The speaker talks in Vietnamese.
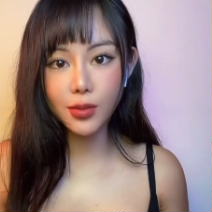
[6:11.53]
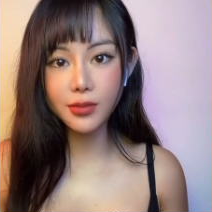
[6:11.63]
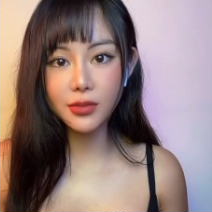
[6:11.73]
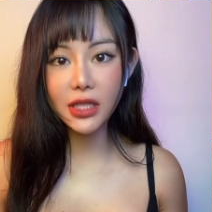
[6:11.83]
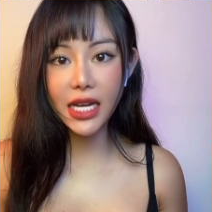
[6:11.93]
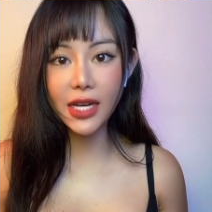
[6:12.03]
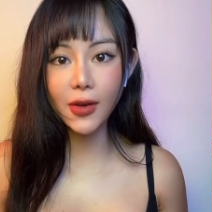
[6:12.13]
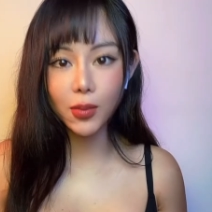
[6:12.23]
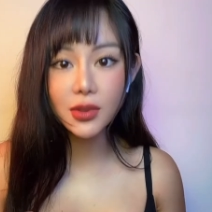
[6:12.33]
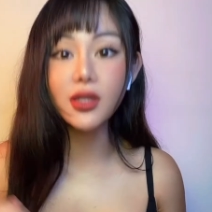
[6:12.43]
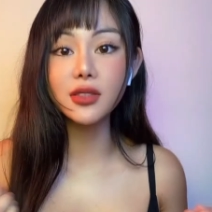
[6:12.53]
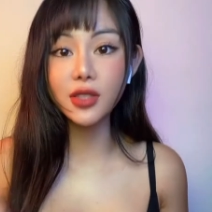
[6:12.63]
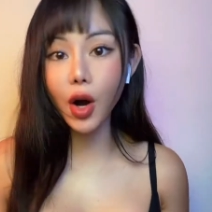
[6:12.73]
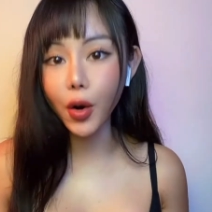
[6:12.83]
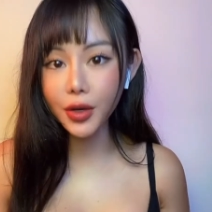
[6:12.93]
thì cũng được
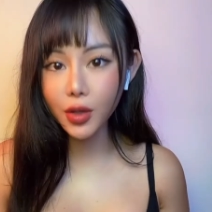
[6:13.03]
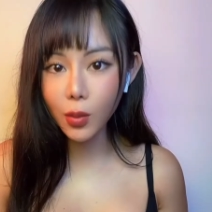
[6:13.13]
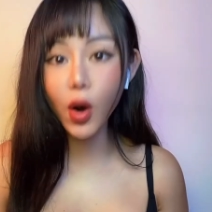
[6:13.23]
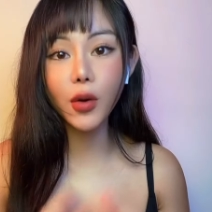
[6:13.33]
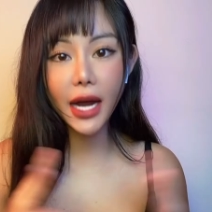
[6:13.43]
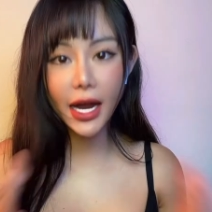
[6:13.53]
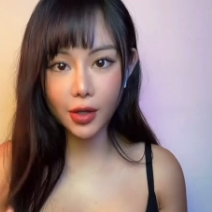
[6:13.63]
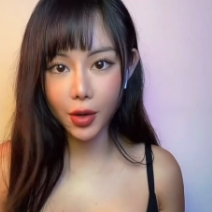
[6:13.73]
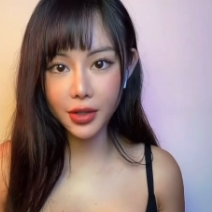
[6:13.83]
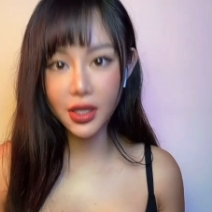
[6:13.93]
rồi cũng ok rồi